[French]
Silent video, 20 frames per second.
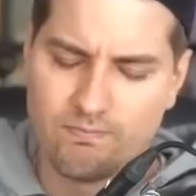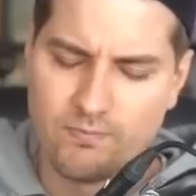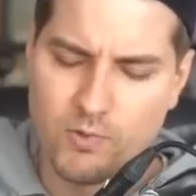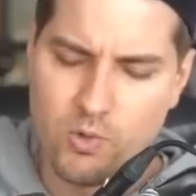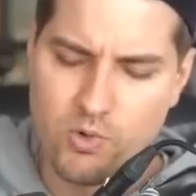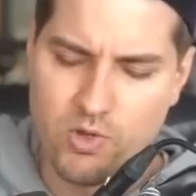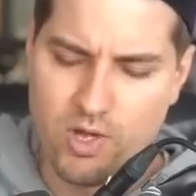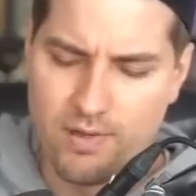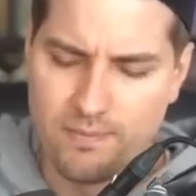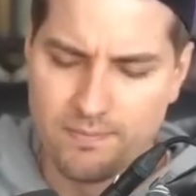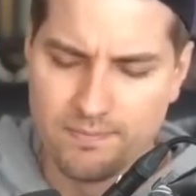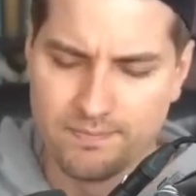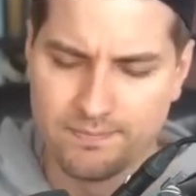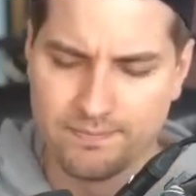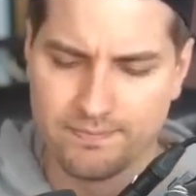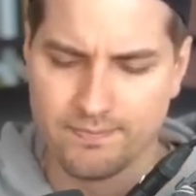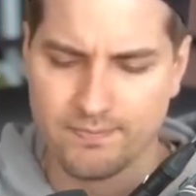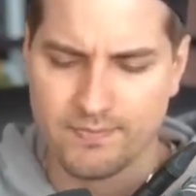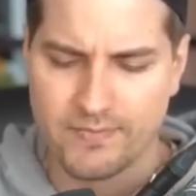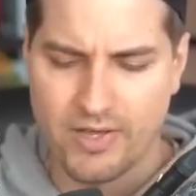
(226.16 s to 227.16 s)
Ok,
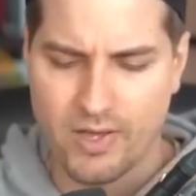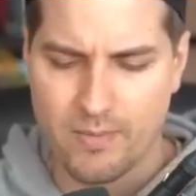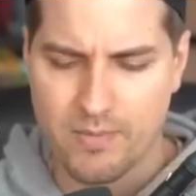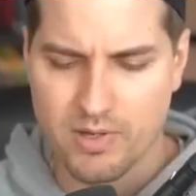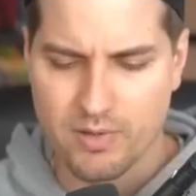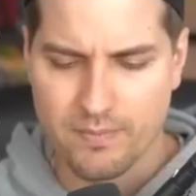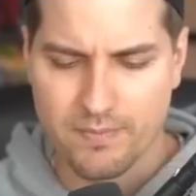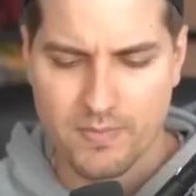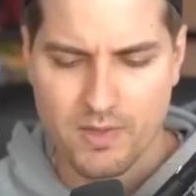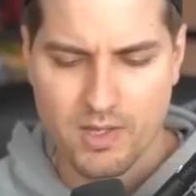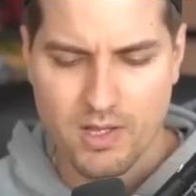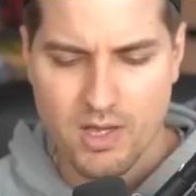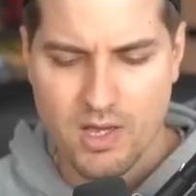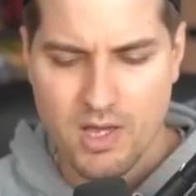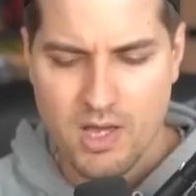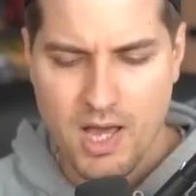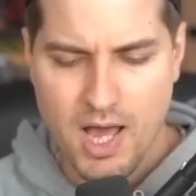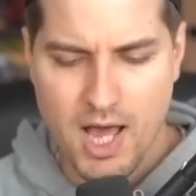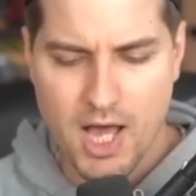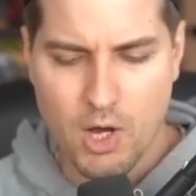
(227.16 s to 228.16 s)
Très bien.
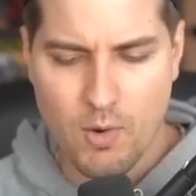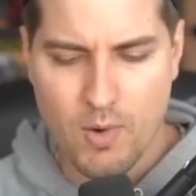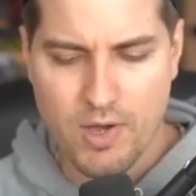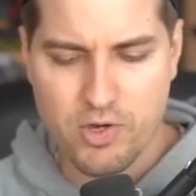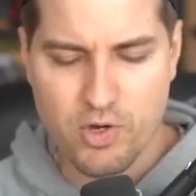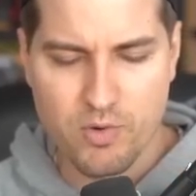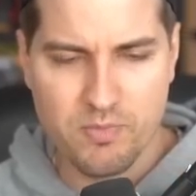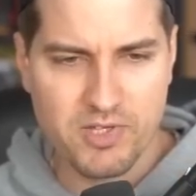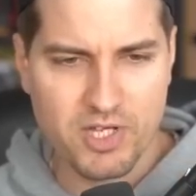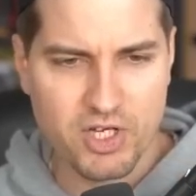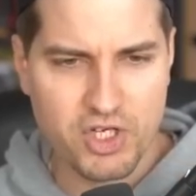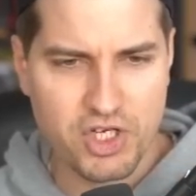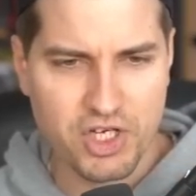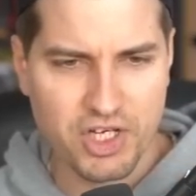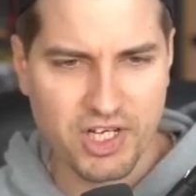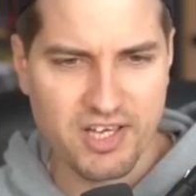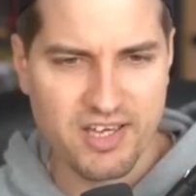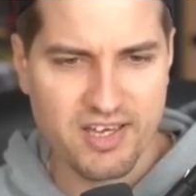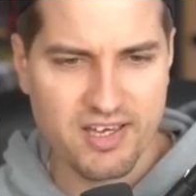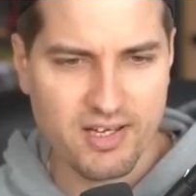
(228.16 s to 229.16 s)
Un royaume
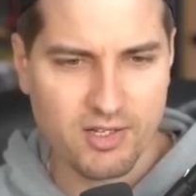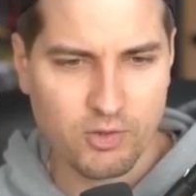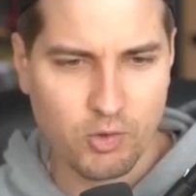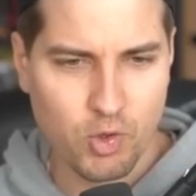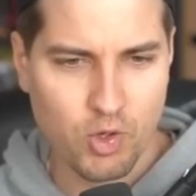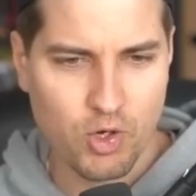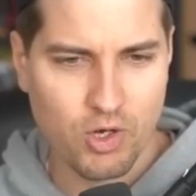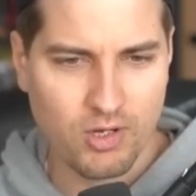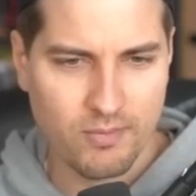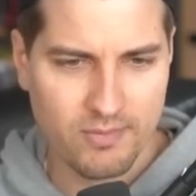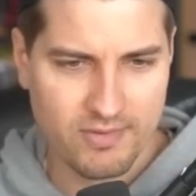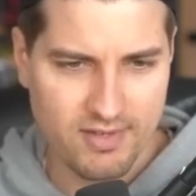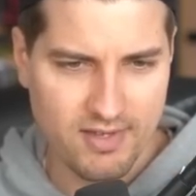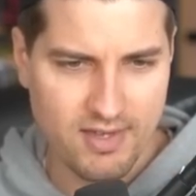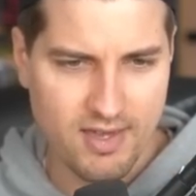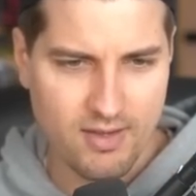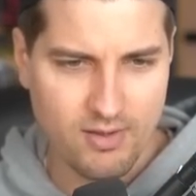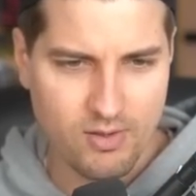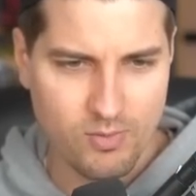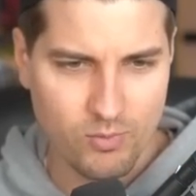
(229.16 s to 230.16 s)
déchiré et incolore. C'est
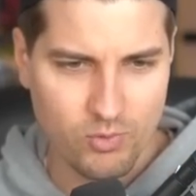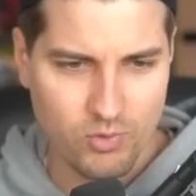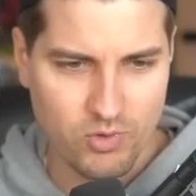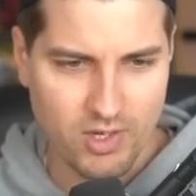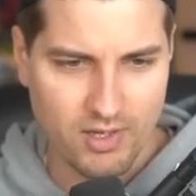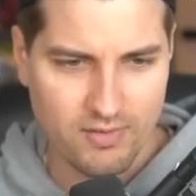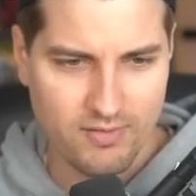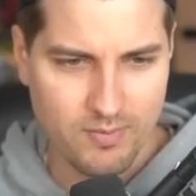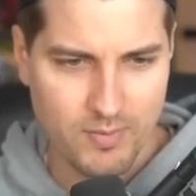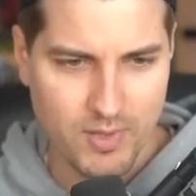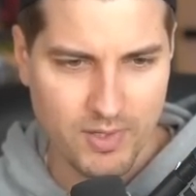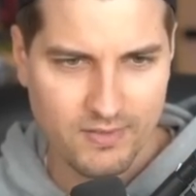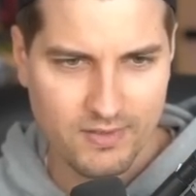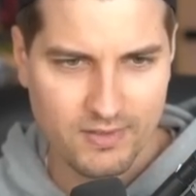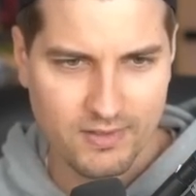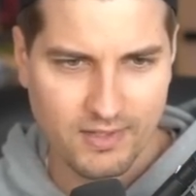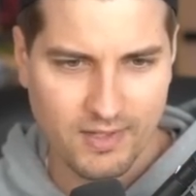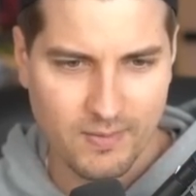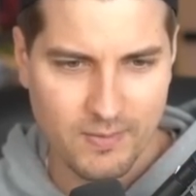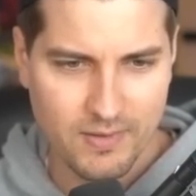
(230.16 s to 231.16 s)
gay comme euh, carte, c'est bien.
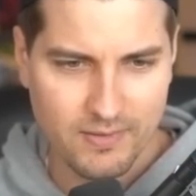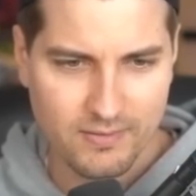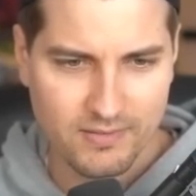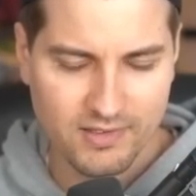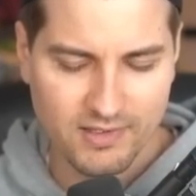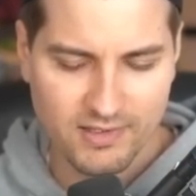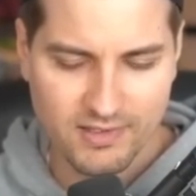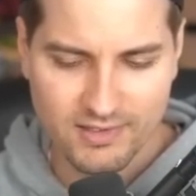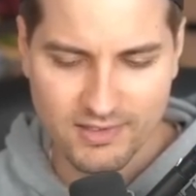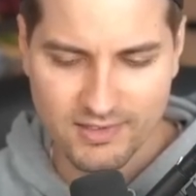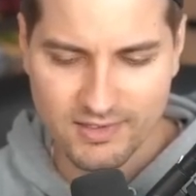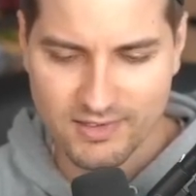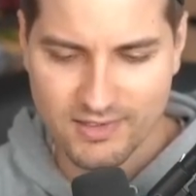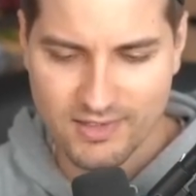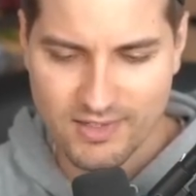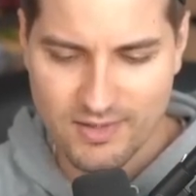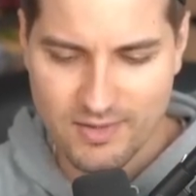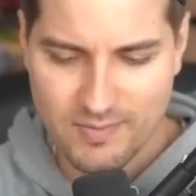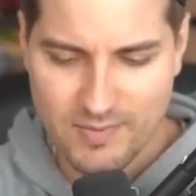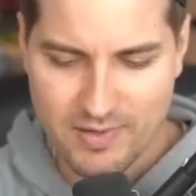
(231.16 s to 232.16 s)
Très bien.
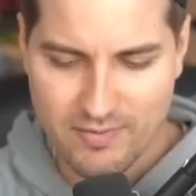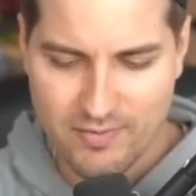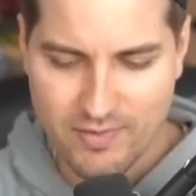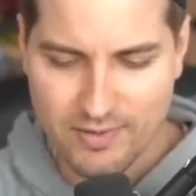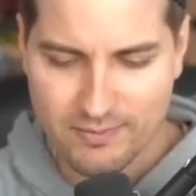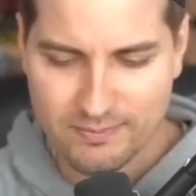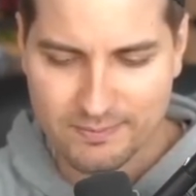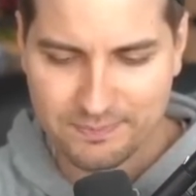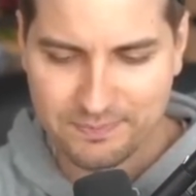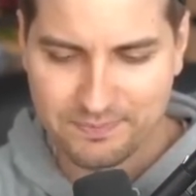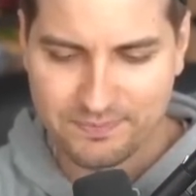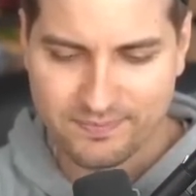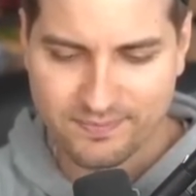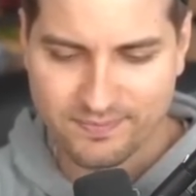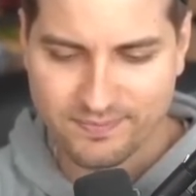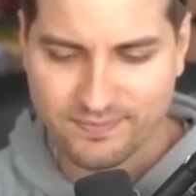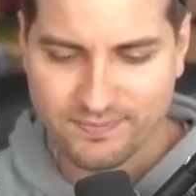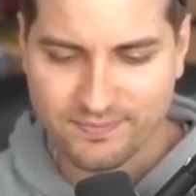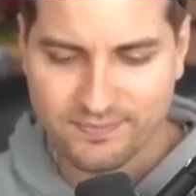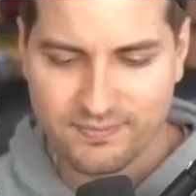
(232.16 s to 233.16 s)
Euh, parfait.
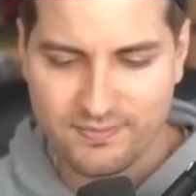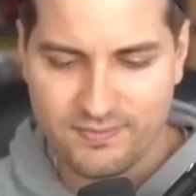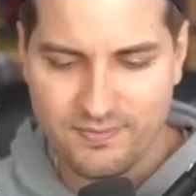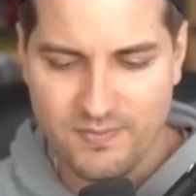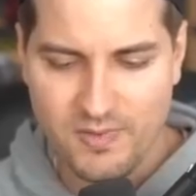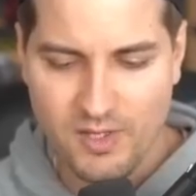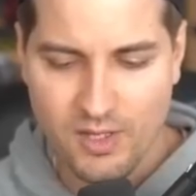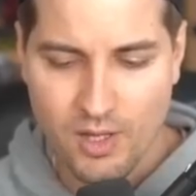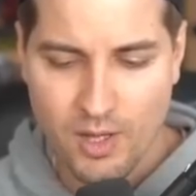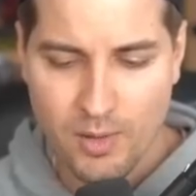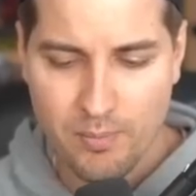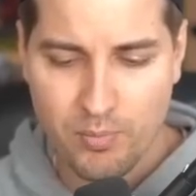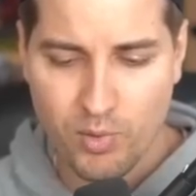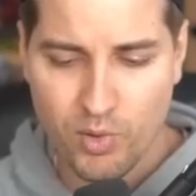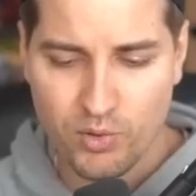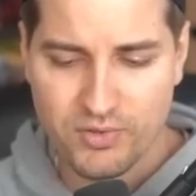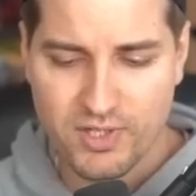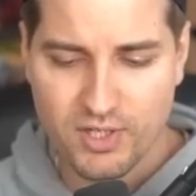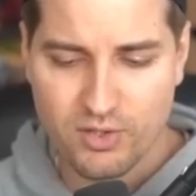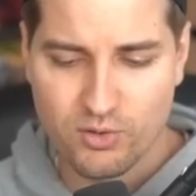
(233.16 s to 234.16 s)

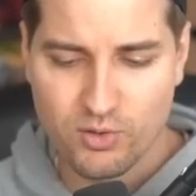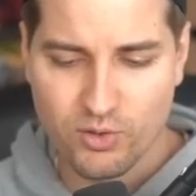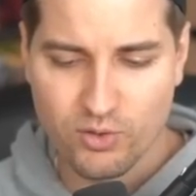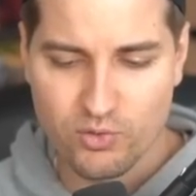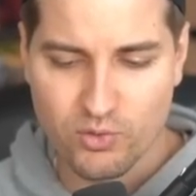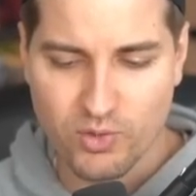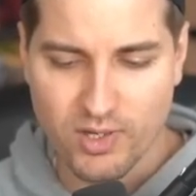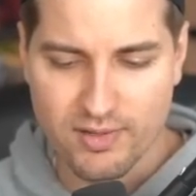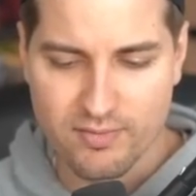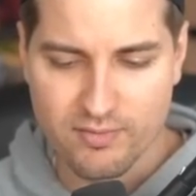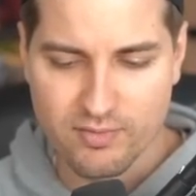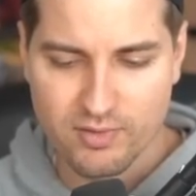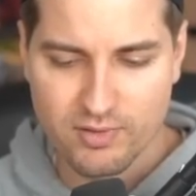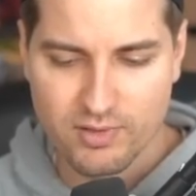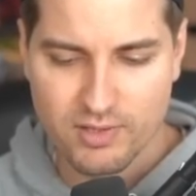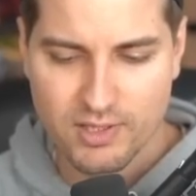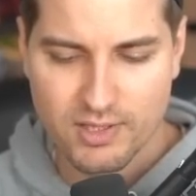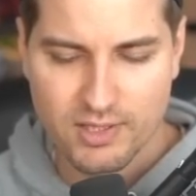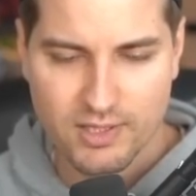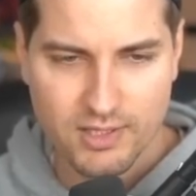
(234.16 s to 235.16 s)
Protecteur du rêve.
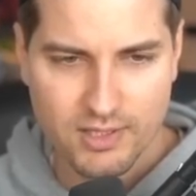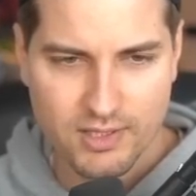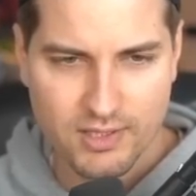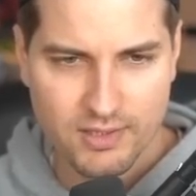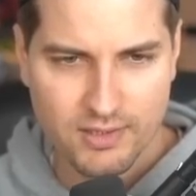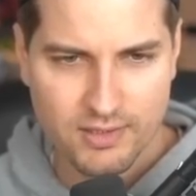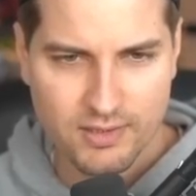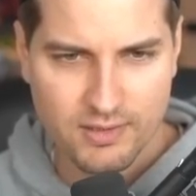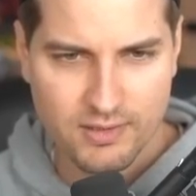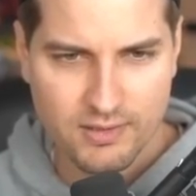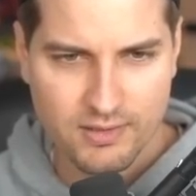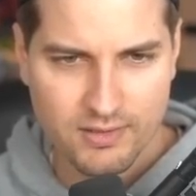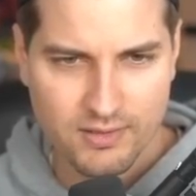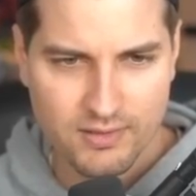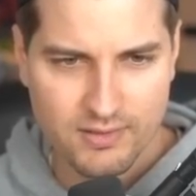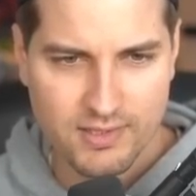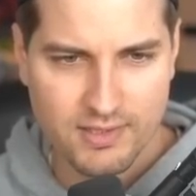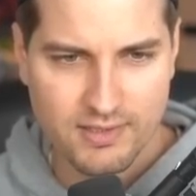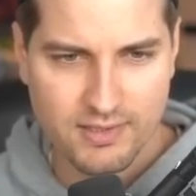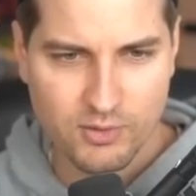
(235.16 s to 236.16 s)

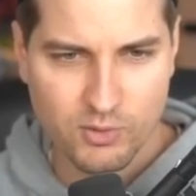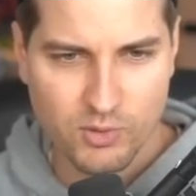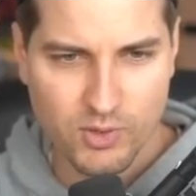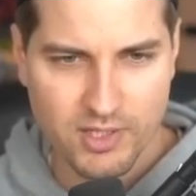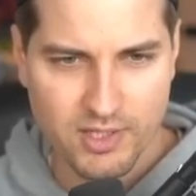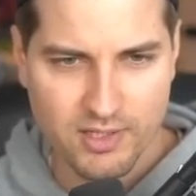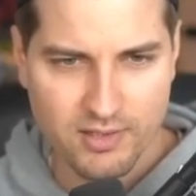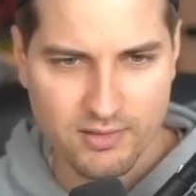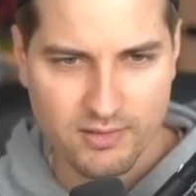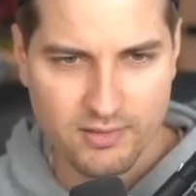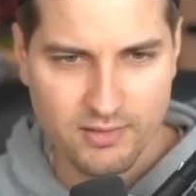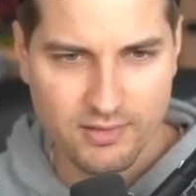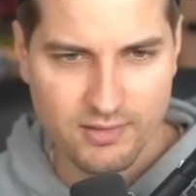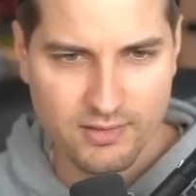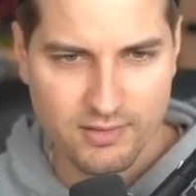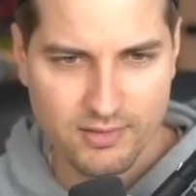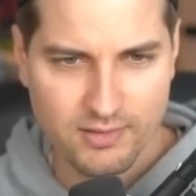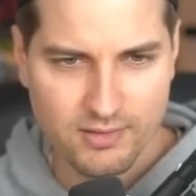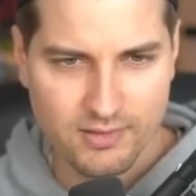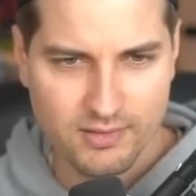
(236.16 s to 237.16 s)
C'est un oreiller.
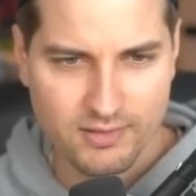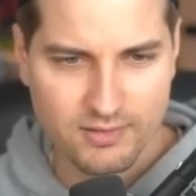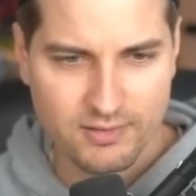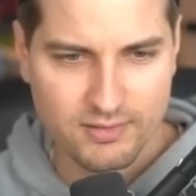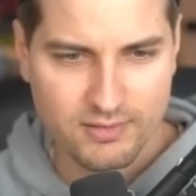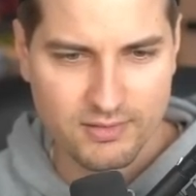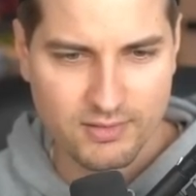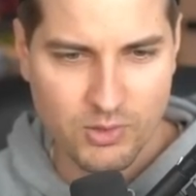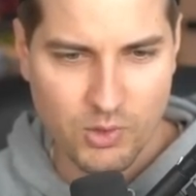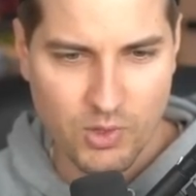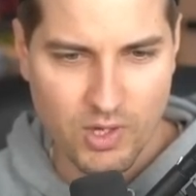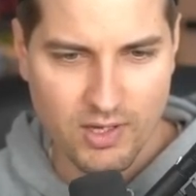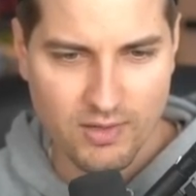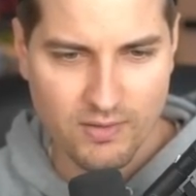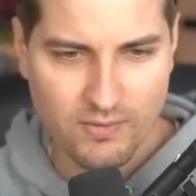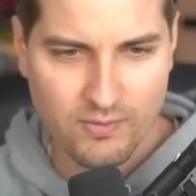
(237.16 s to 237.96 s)
Ok.